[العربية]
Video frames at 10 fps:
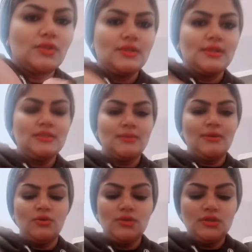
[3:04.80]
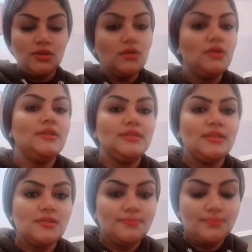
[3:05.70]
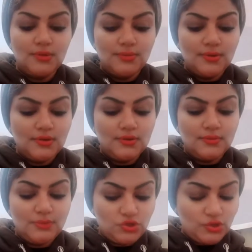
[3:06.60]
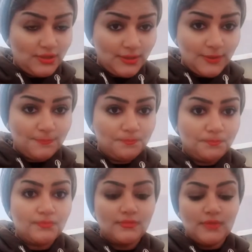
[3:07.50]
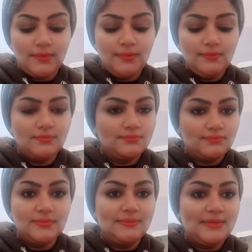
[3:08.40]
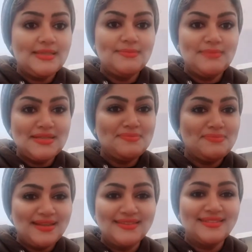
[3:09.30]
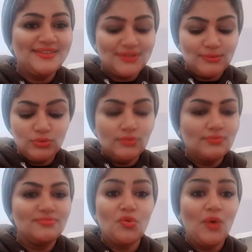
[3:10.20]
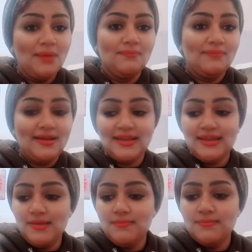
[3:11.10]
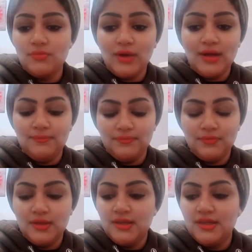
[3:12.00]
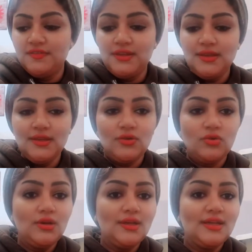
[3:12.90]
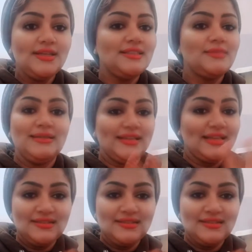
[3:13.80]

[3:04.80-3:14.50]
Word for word: انت طبعا خدي الدرجه اللي تناسب بشرتك تمام لازم لازم بجد تجربوه وهم كريم وهم في كل اللي انت محتاجاه